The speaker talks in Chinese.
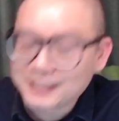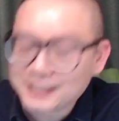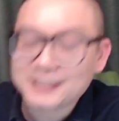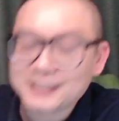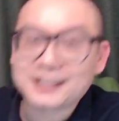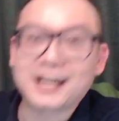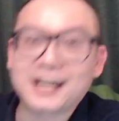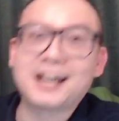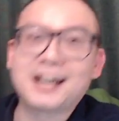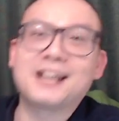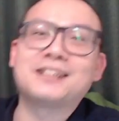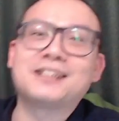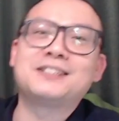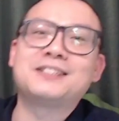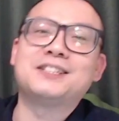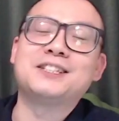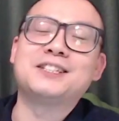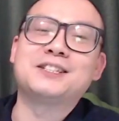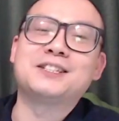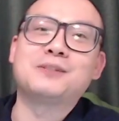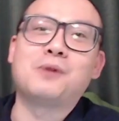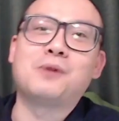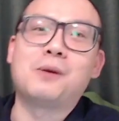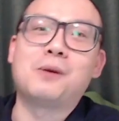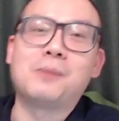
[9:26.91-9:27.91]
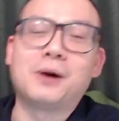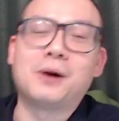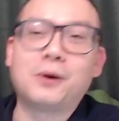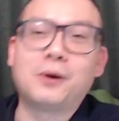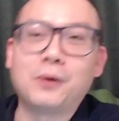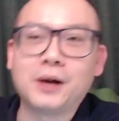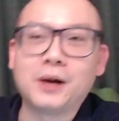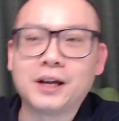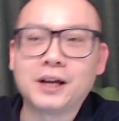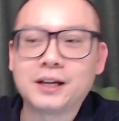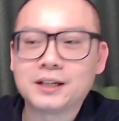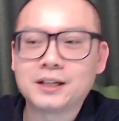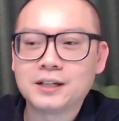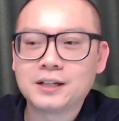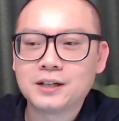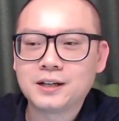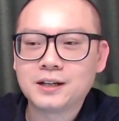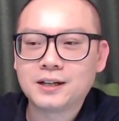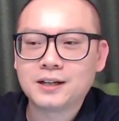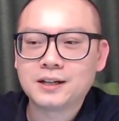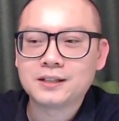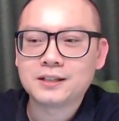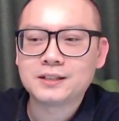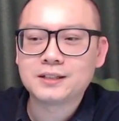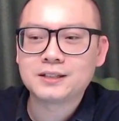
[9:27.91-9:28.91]
当然，其实我们会
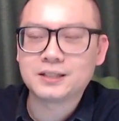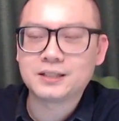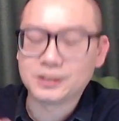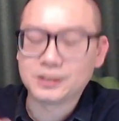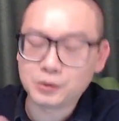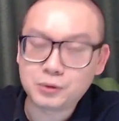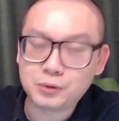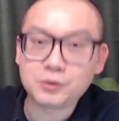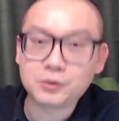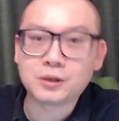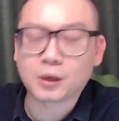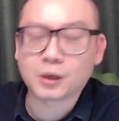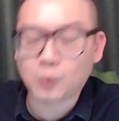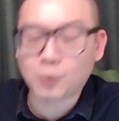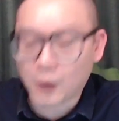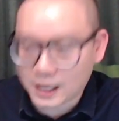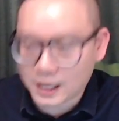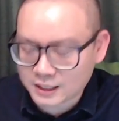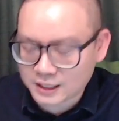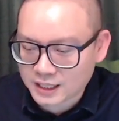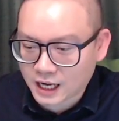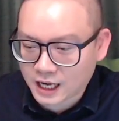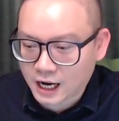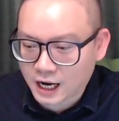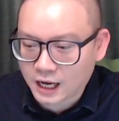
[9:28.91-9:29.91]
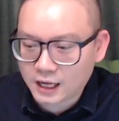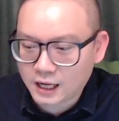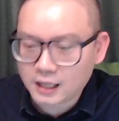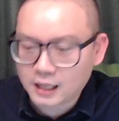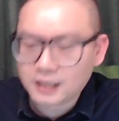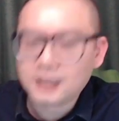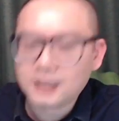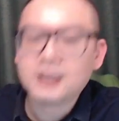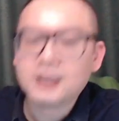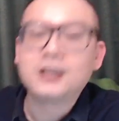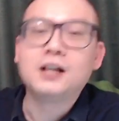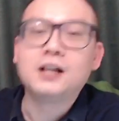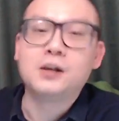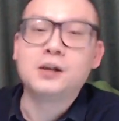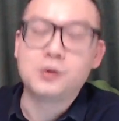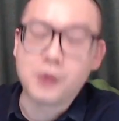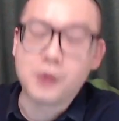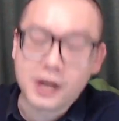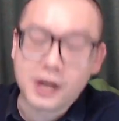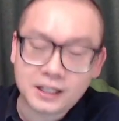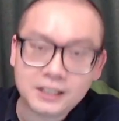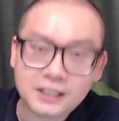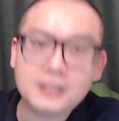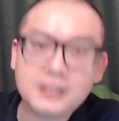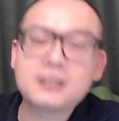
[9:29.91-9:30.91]
持续的观察，
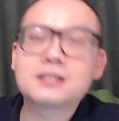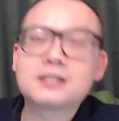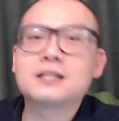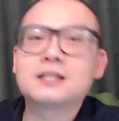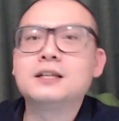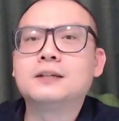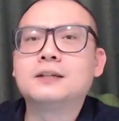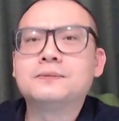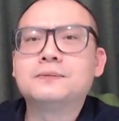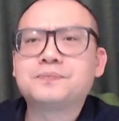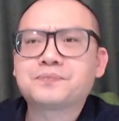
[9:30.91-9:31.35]
原因是